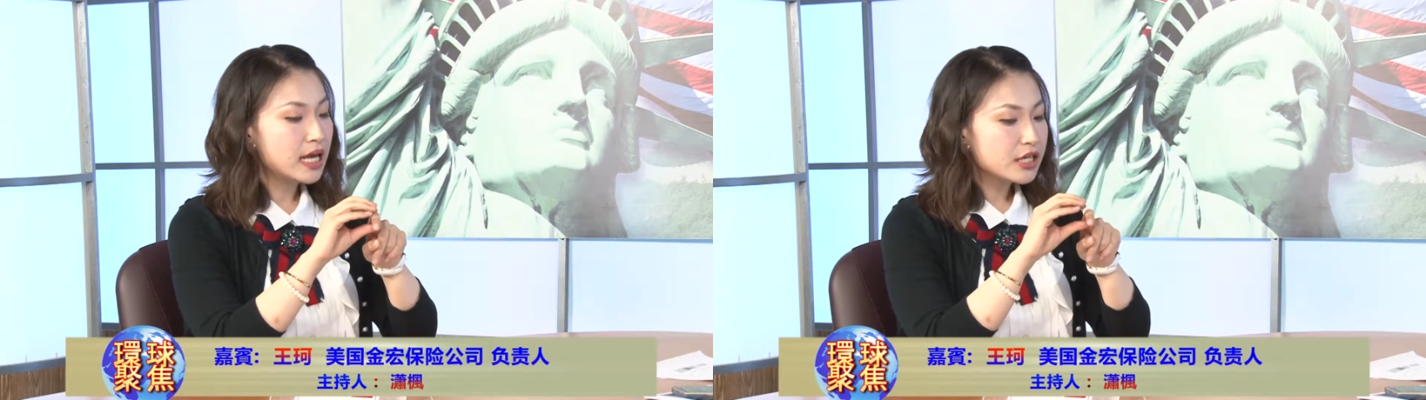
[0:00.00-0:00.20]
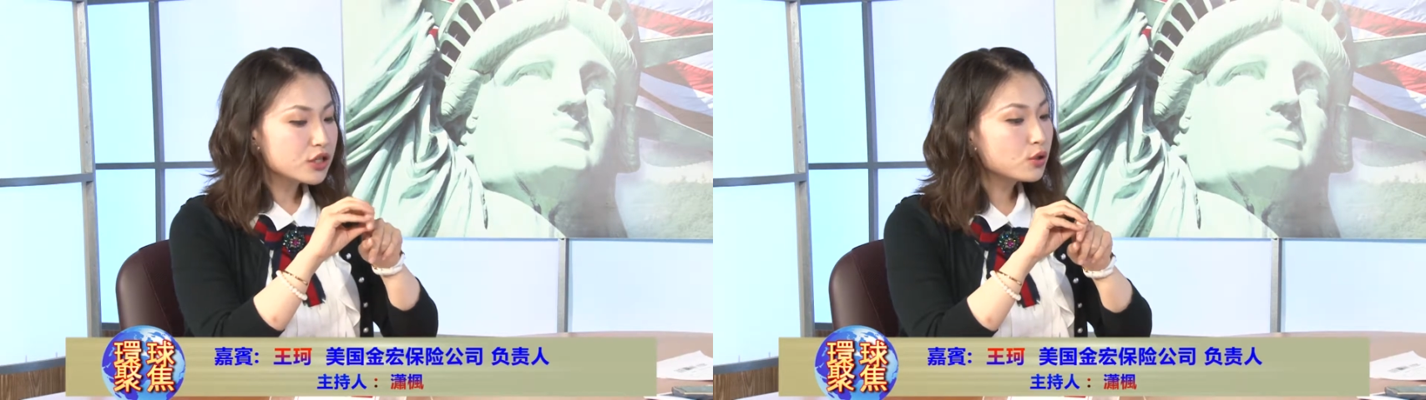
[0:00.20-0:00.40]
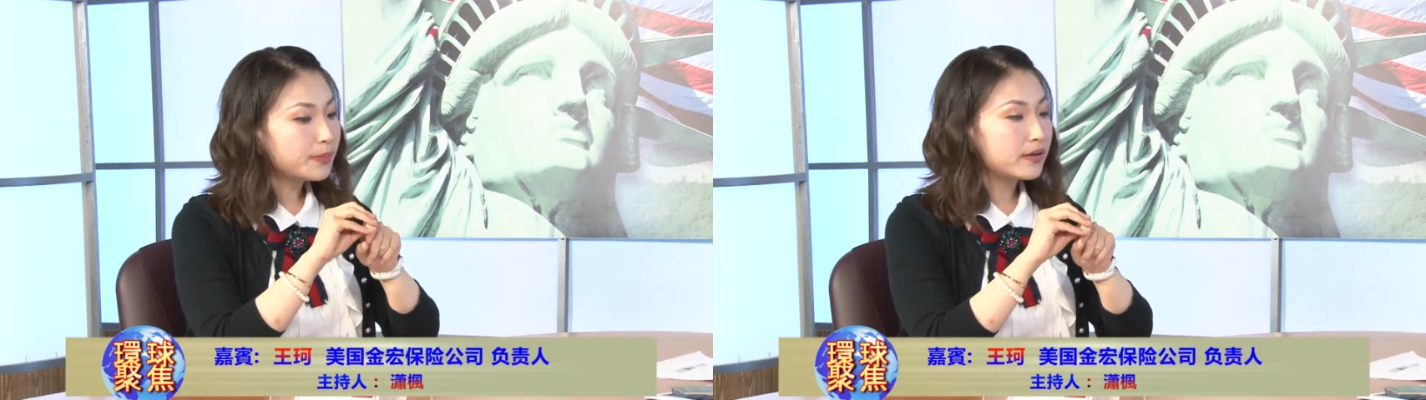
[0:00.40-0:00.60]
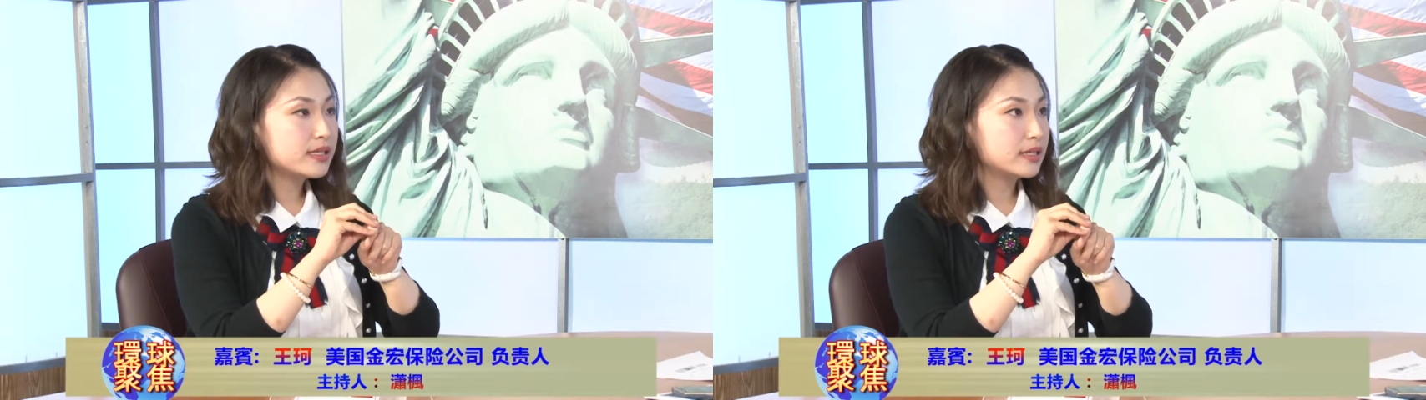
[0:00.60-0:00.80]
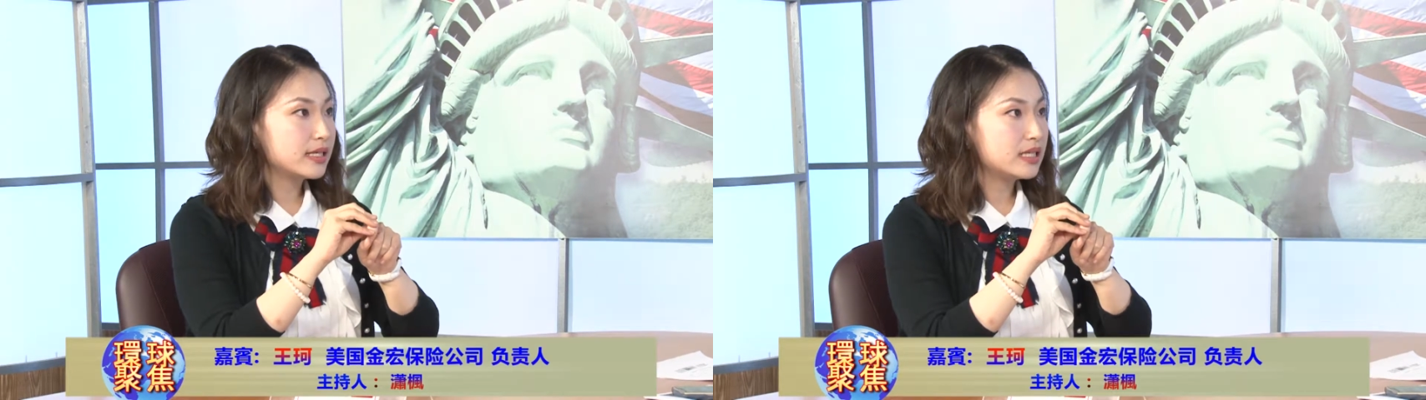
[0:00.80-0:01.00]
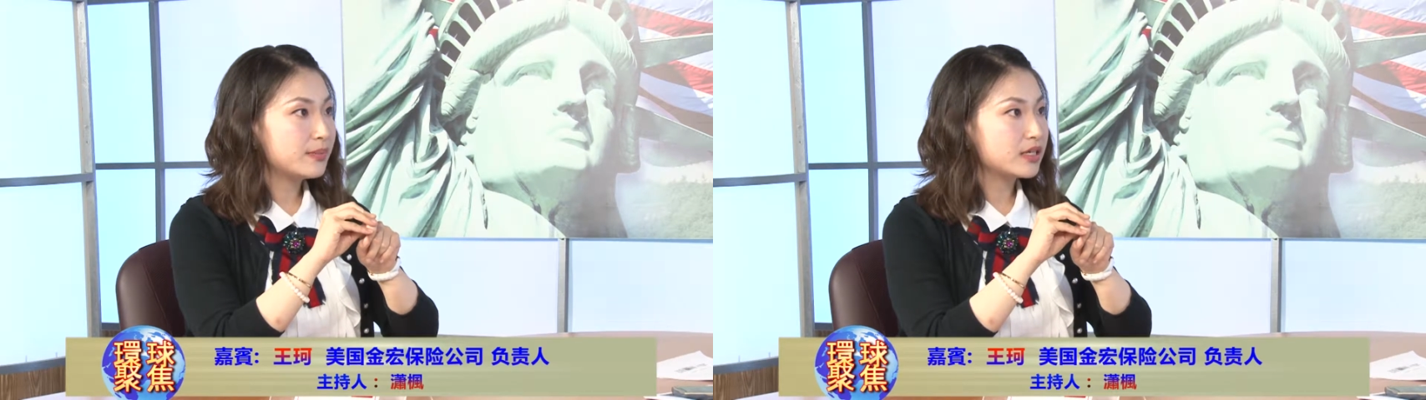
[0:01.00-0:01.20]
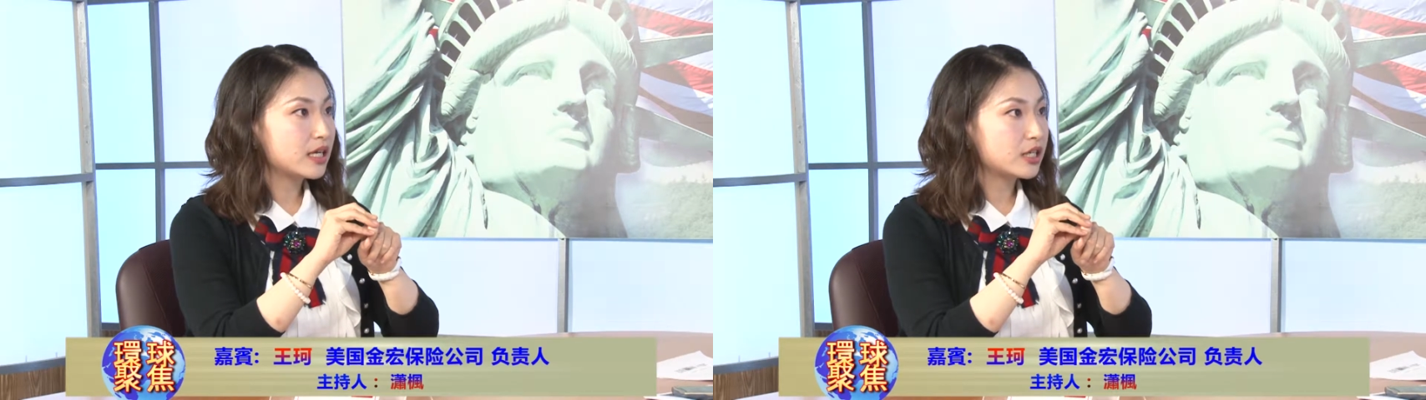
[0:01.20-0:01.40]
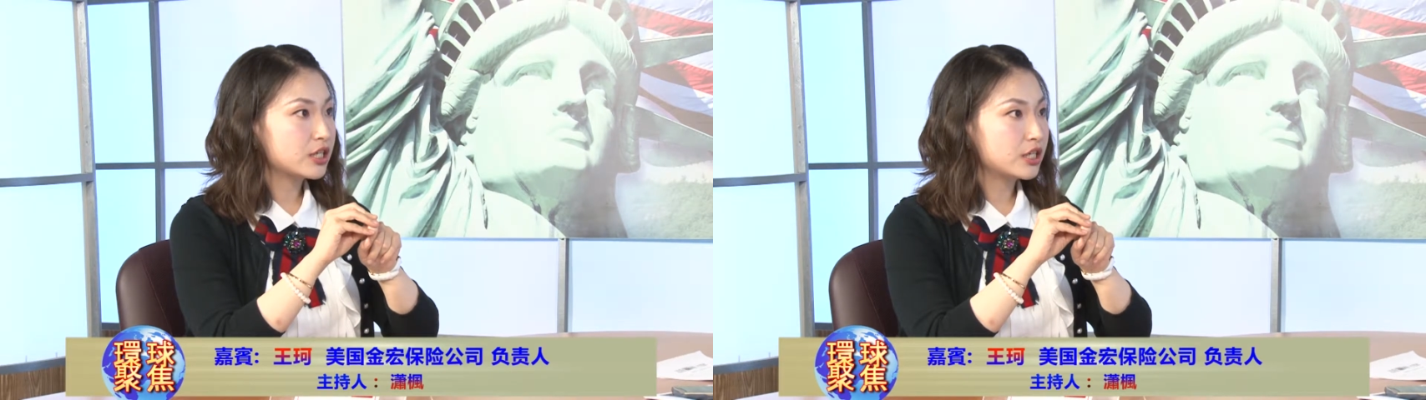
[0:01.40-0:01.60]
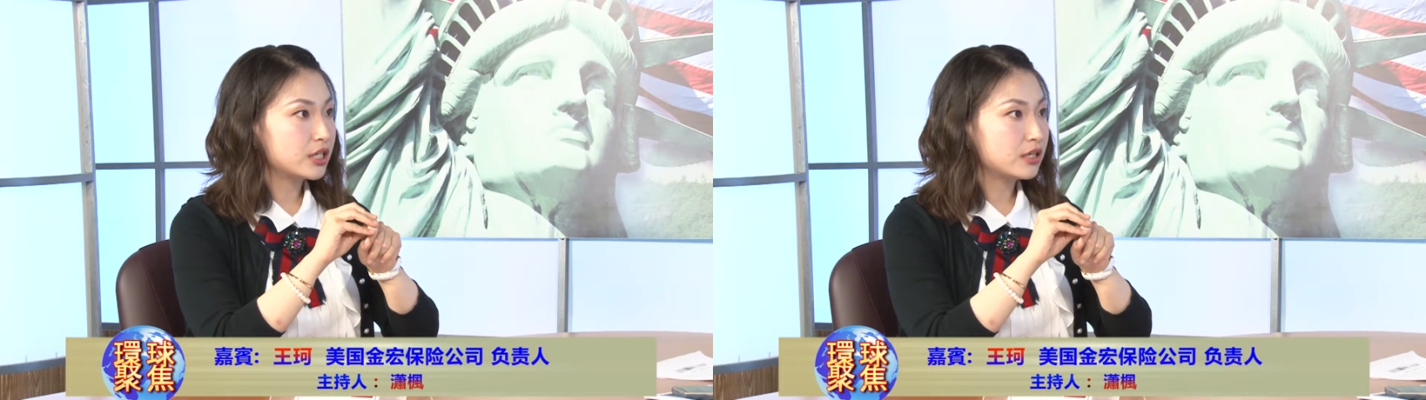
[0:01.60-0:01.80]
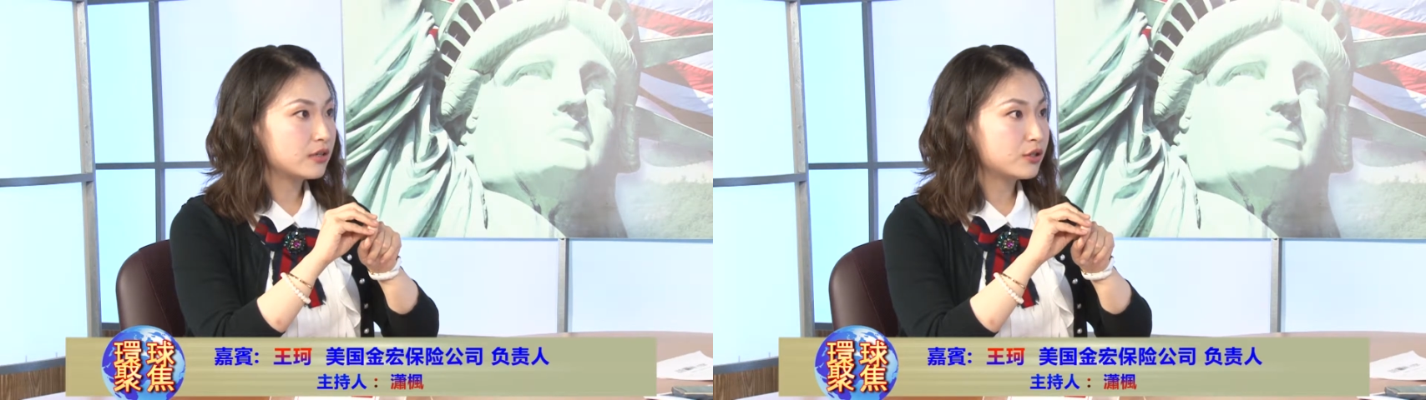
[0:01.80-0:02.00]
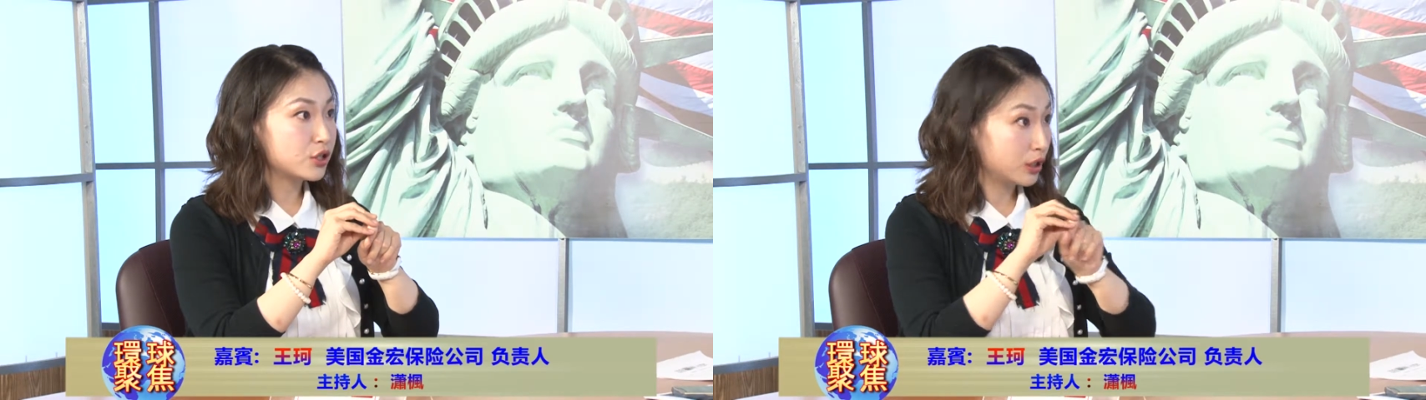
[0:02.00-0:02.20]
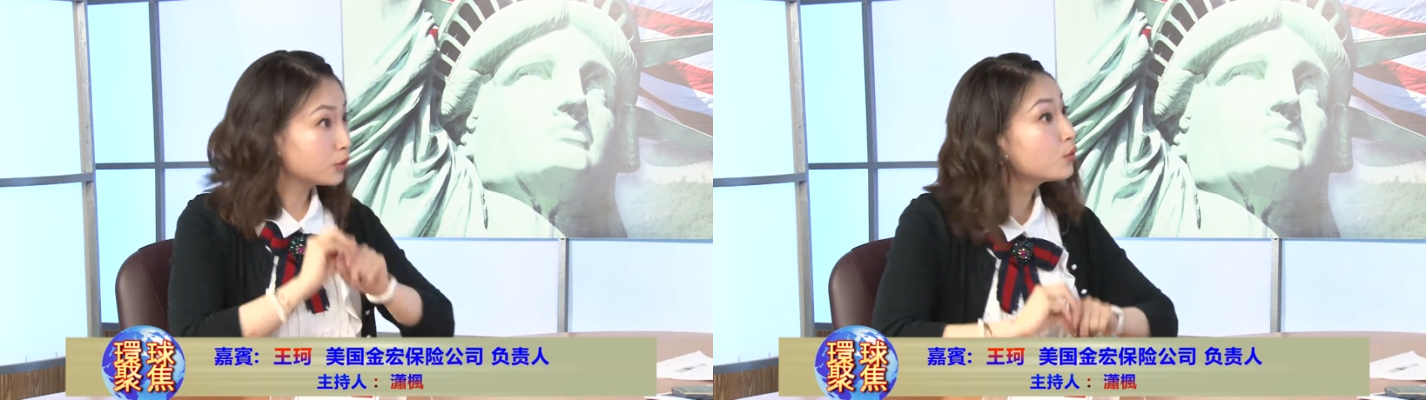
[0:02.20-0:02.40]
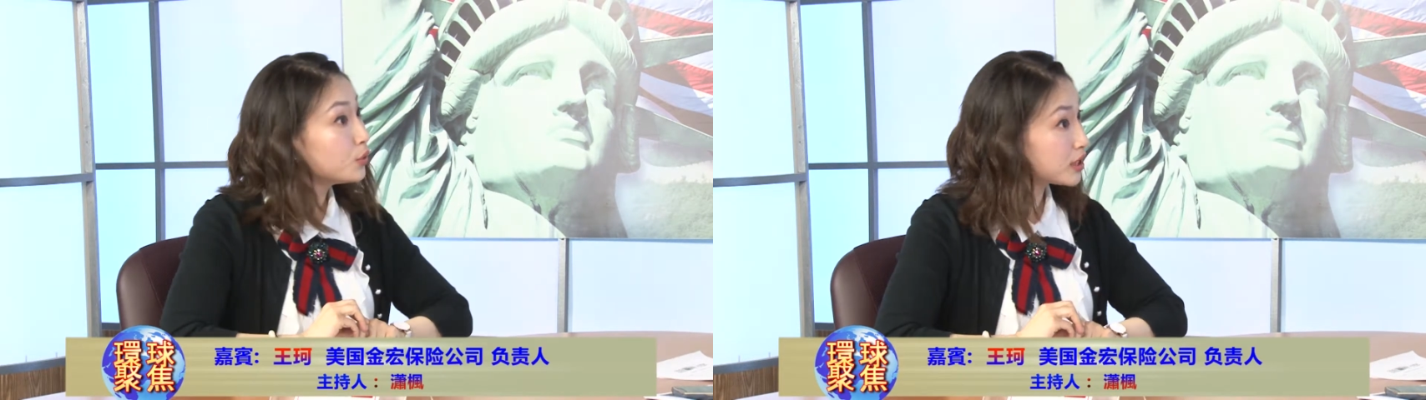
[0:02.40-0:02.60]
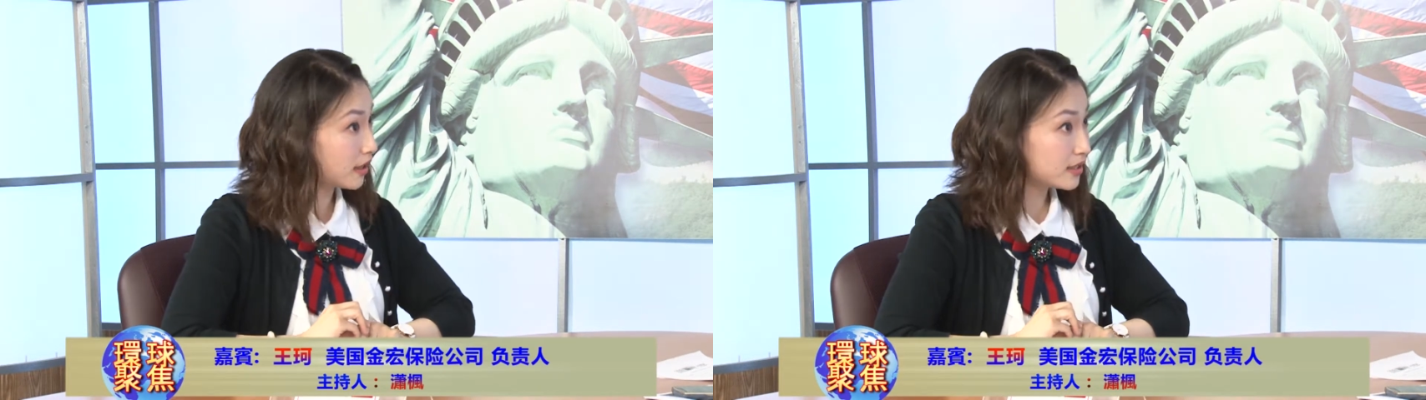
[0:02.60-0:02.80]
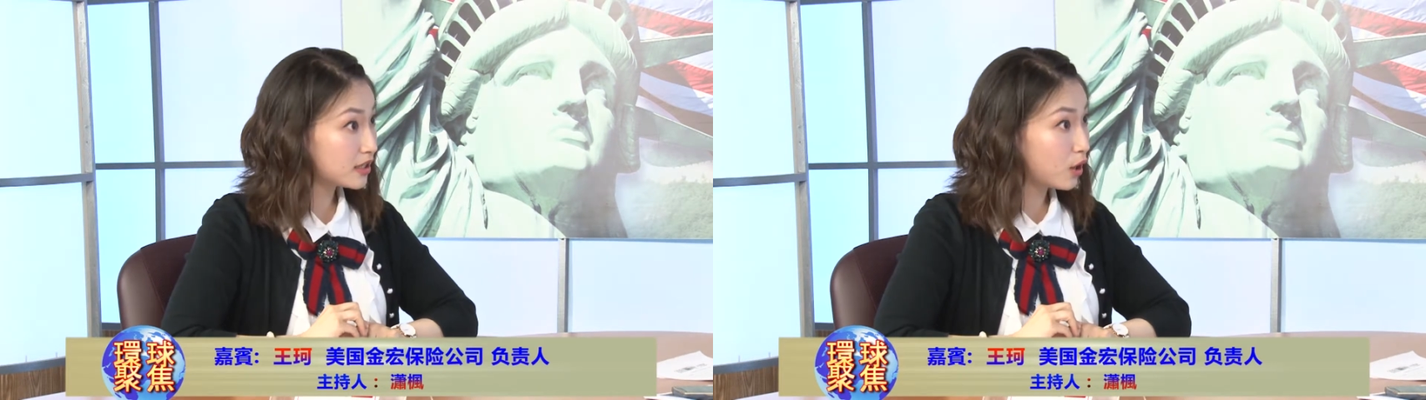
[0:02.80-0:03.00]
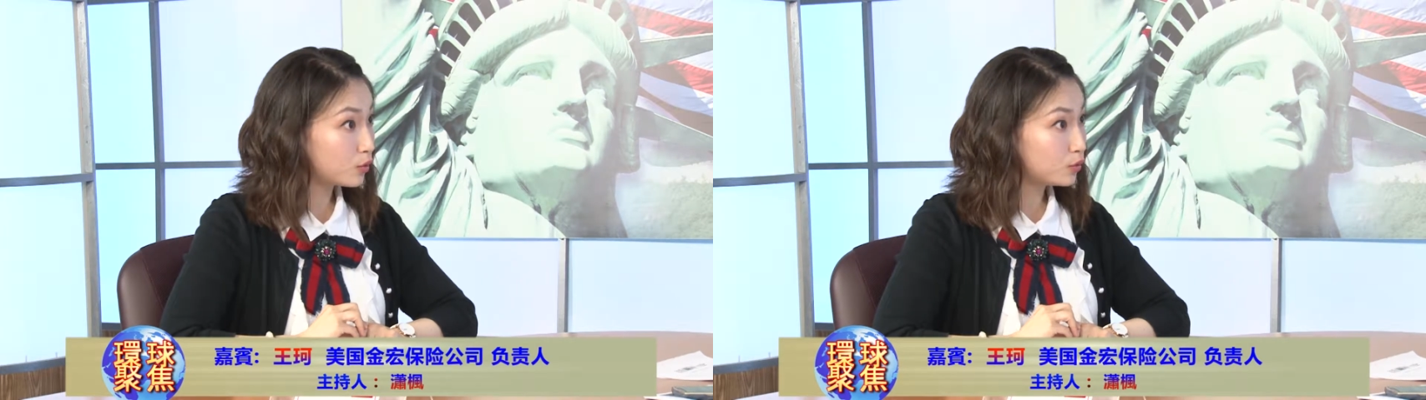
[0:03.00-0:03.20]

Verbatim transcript: 这种保险呢，基本上是只能用于长期照顾。